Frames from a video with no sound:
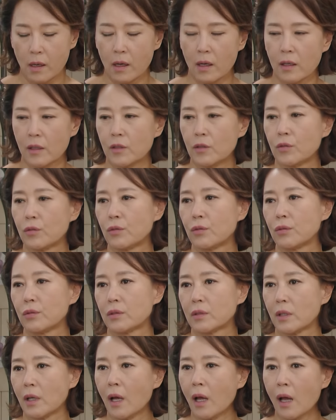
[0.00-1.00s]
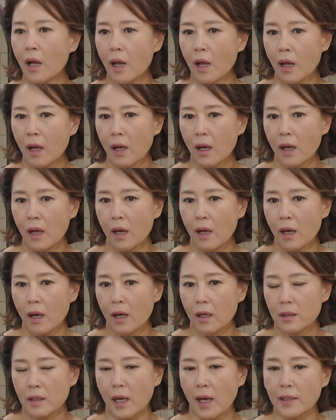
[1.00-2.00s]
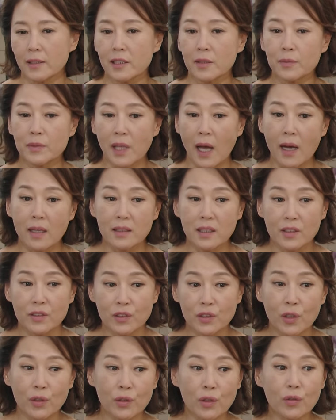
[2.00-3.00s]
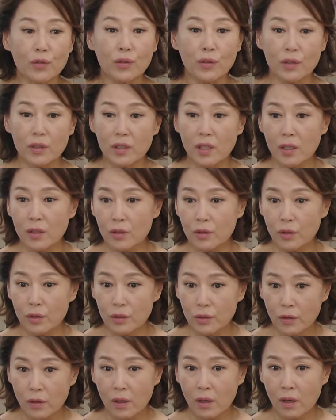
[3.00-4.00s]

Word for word: 아이고, 내가 지금 당장 천덕꾸러기 되는 거요?